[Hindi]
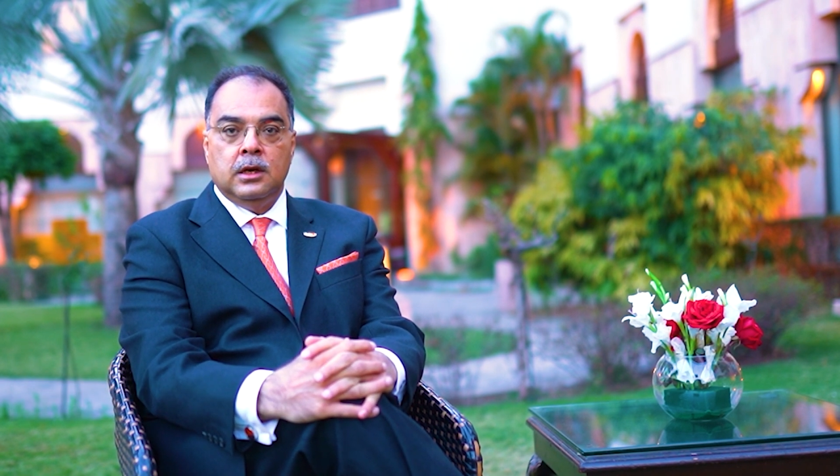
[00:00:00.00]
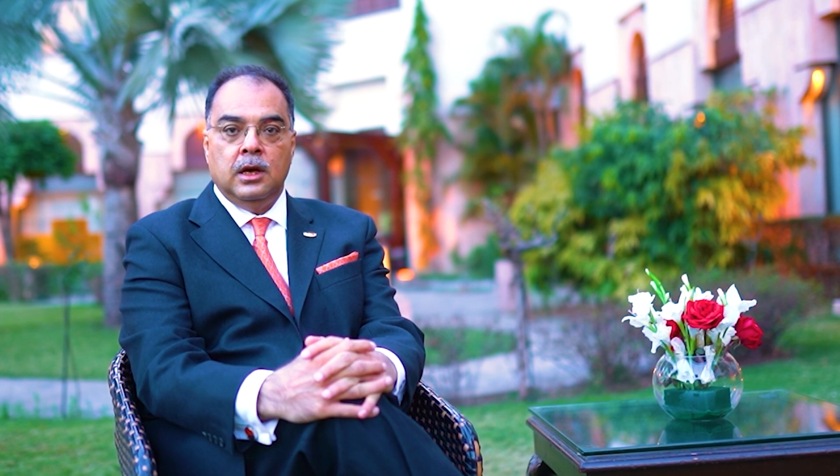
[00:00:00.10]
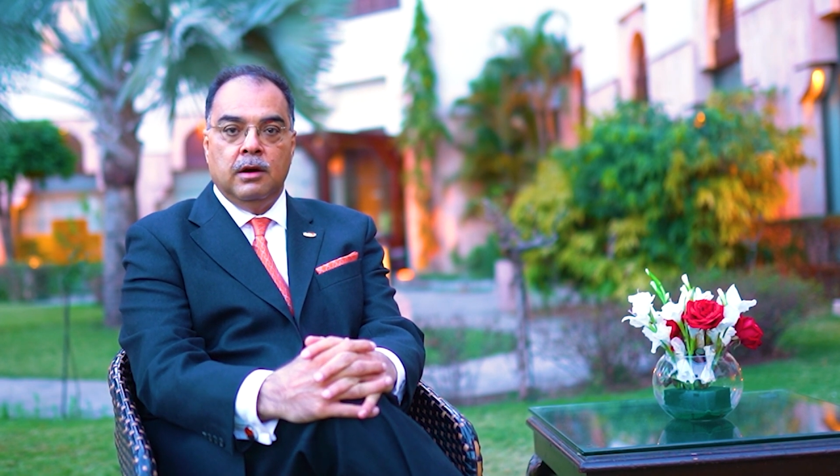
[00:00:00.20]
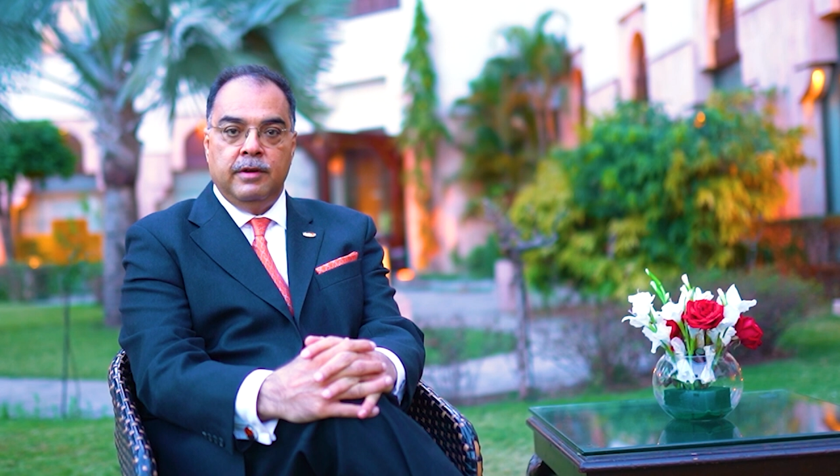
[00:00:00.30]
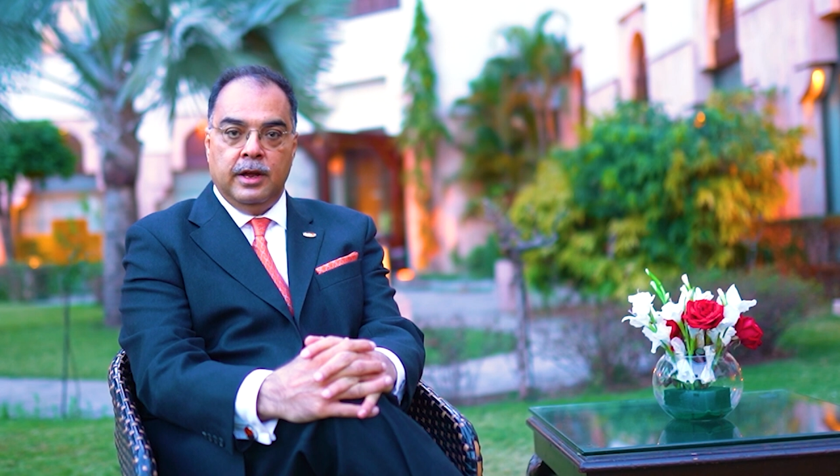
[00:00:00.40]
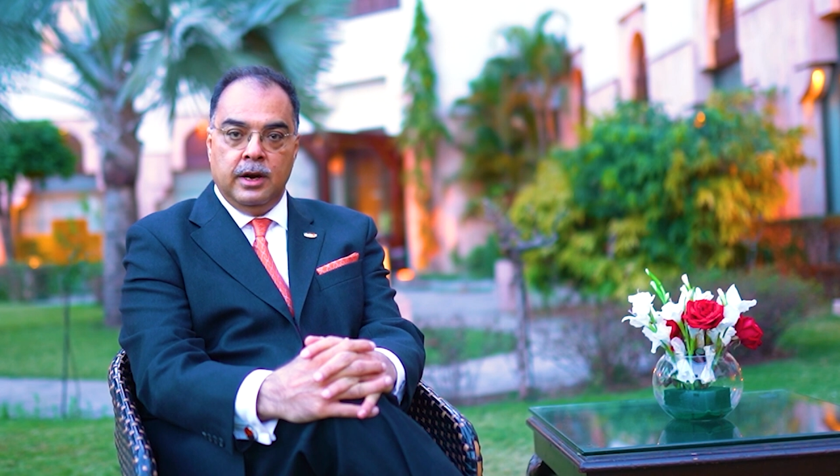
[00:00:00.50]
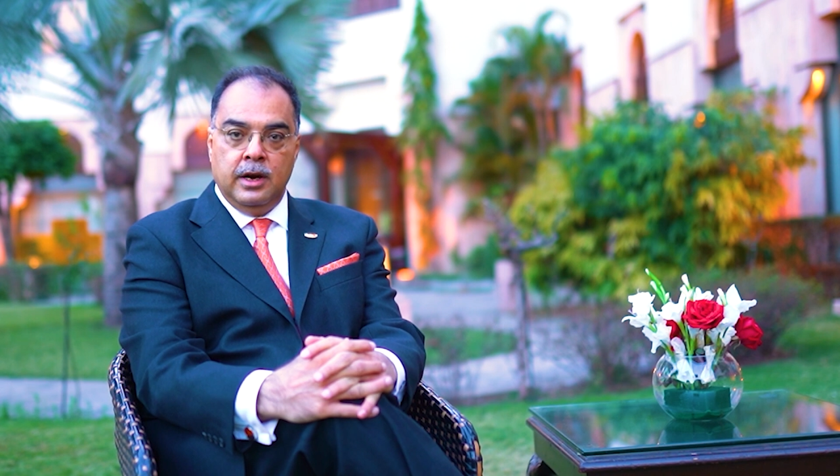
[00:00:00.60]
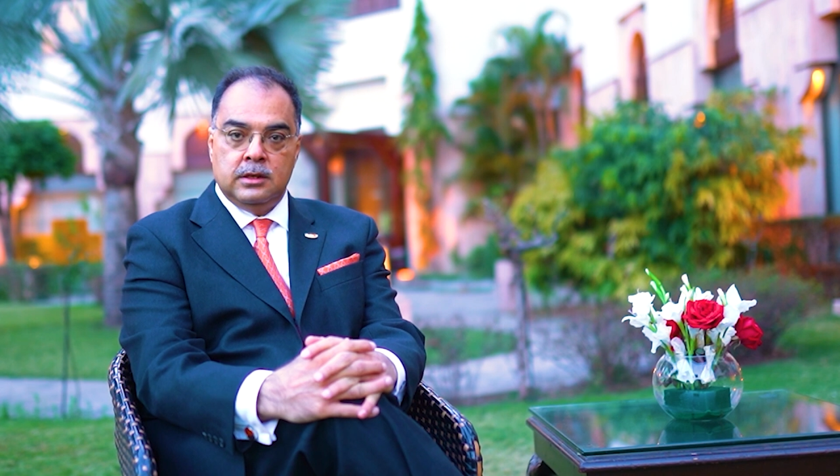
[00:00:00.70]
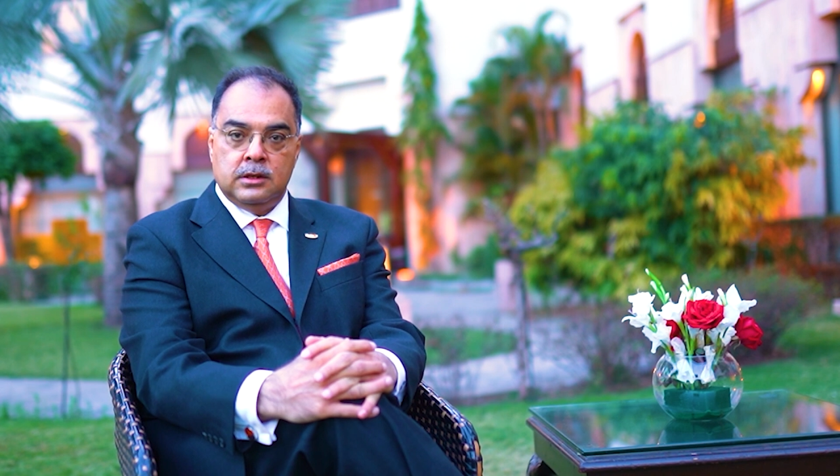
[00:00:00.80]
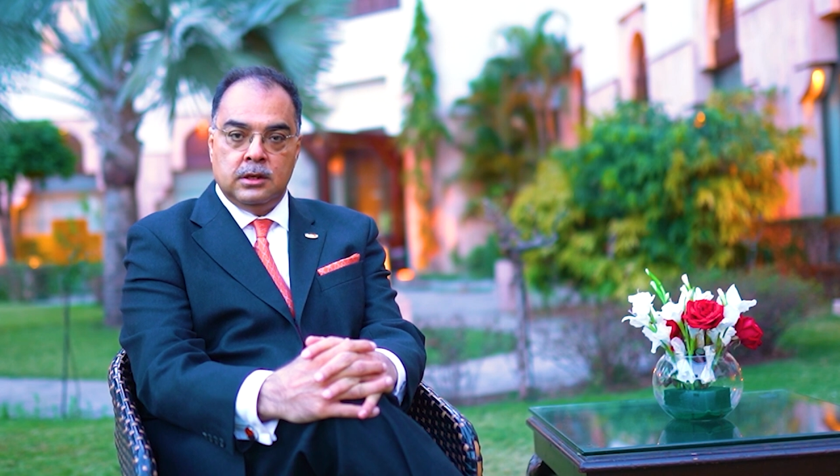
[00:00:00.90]
की
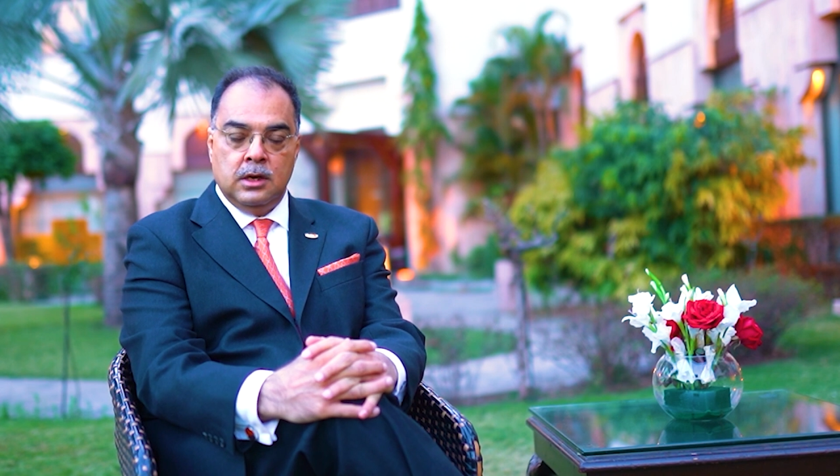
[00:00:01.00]
अवेयरनेस